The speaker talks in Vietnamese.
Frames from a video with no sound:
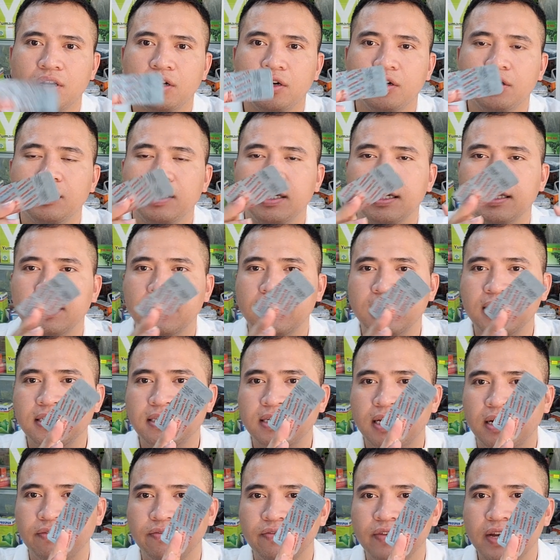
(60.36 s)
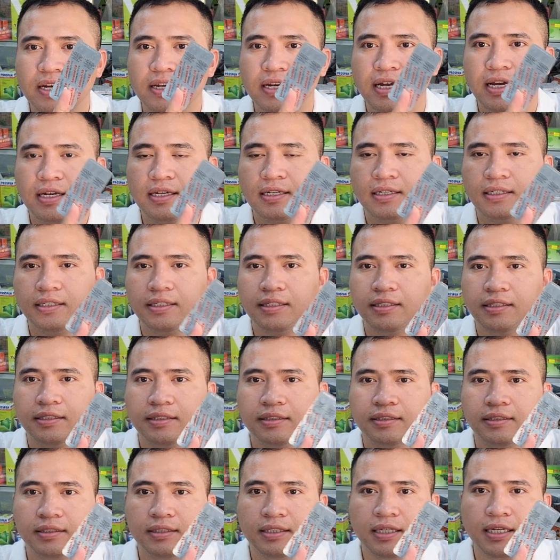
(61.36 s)
loratadin dạng viên này
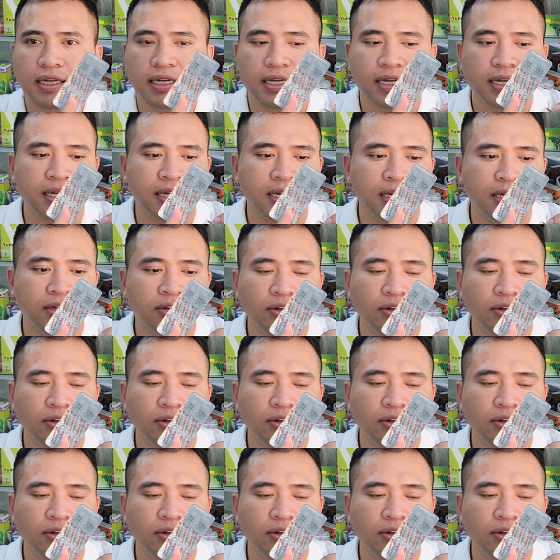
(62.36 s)
thì